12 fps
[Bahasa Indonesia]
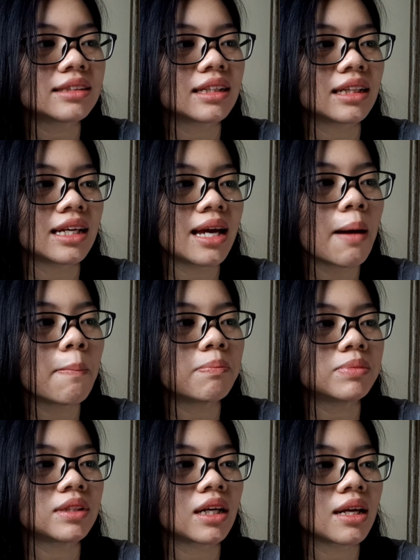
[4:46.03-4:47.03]

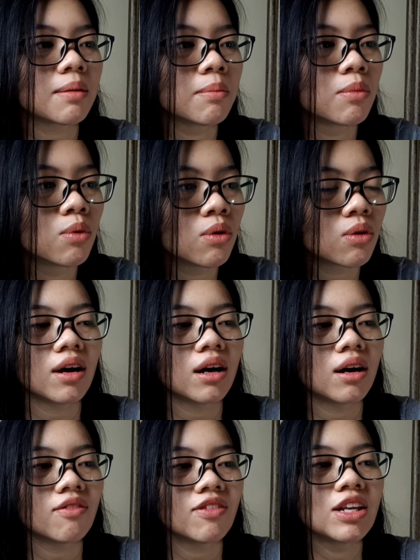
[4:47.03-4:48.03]
setiap seribu
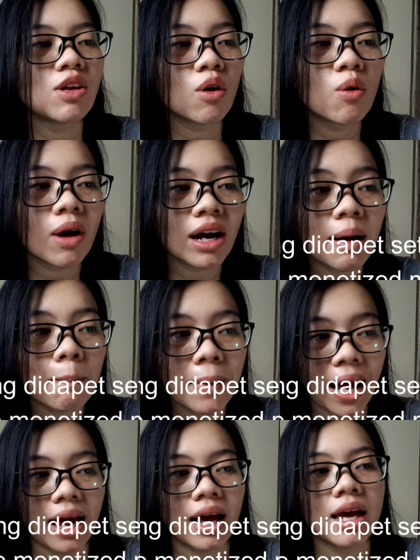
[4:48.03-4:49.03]
uh, video gue yang ke
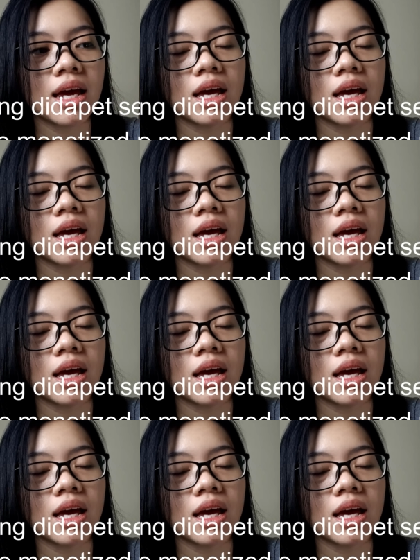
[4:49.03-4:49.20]
play